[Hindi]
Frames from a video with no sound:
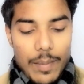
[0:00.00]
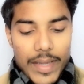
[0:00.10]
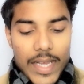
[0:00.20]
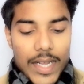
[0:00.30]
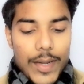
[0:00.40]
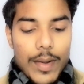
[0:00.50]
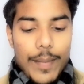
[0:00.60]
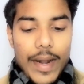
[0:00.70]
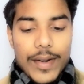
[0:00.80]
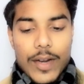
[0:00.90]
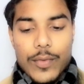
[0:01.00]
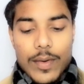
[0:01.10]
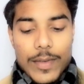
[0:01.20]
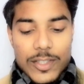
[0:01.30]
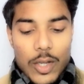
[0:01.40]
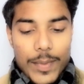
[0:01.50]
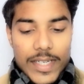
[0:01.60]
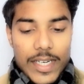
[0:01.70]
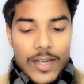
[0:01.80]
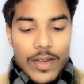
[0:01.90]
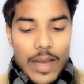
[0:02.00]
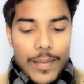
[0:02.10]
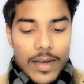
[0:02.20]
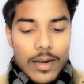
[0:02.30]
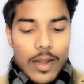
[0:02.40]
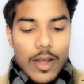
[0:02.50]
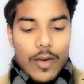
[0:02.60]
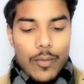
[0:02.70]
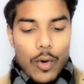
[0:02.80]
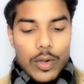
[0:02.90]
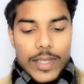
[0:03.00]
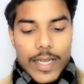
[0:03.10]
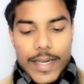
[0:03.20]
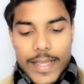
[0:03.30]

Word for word: में क्या करना होगा एंड्रॉइड फोन फर्स्ट ओपन कर लेना होगा यहाँ पर फोन के लिए